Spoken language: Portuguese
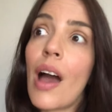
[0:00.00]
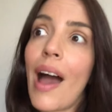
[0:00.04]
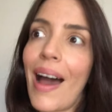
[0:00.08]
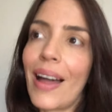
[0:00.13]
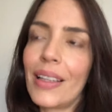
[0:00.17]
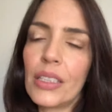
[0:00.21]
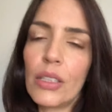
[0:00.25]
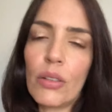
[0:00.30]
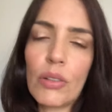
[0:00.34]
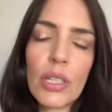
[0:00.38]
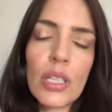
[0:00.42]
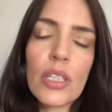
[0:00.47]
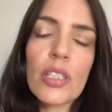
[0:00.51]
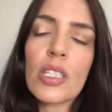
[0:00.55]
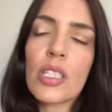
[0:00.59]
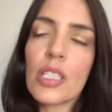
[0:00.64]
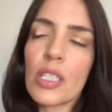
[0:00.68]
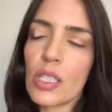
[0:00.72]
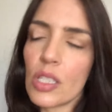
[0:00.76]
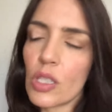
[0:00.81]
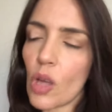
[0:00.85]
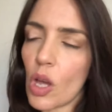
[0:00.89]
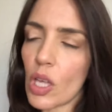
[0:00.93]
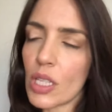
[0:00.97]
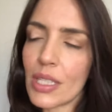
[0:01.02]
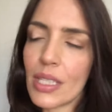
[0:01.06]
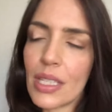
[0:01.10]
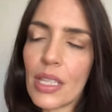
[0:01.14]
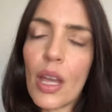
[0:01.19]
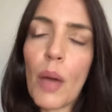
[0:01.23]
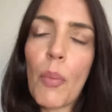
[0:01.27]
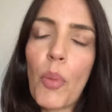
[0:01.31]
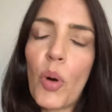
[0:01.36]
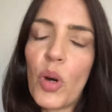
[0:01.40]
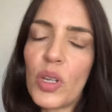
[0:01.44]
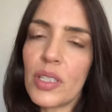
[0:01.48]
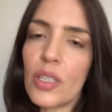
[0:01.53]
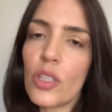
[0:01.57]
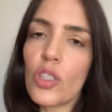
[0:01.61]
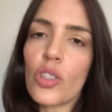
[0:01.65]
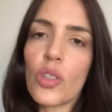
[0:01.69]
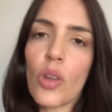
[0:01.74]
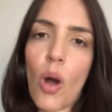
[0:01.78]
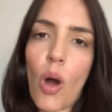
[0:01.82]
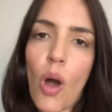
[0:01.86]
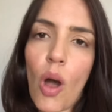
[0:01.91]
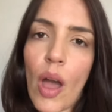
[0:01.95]
a teoria sozinha por si
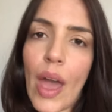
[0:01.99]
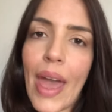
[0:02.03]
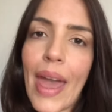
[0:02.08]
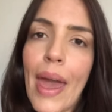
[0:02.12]
só